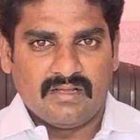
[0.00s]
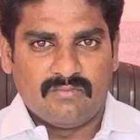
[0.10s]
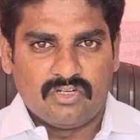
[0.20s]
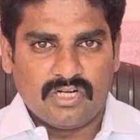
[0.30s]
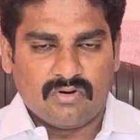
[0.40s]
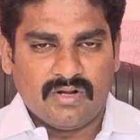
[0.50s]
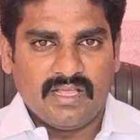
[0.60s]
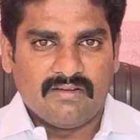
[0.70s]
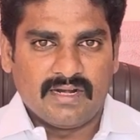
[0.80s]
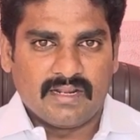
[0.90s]
முற்றிக்கொண்டே
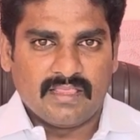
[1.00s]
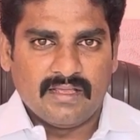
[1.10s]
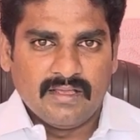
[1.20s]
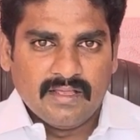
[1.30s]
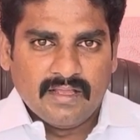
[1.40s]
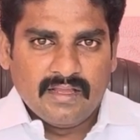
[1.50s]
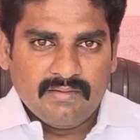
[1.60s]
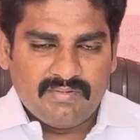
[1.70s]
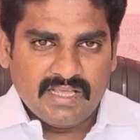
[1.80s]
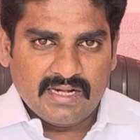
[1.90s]
வருகிறது
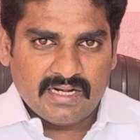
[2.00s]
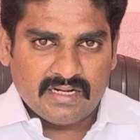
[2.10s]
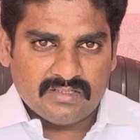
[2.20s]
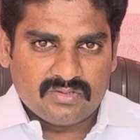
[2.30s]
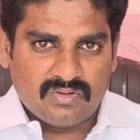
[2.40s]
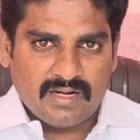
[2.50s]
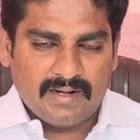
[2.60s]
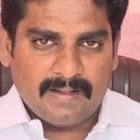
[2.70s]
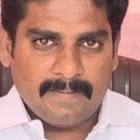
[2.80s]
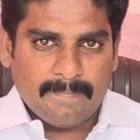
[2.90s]
இப்படி இருக்கின்ற சூழலில்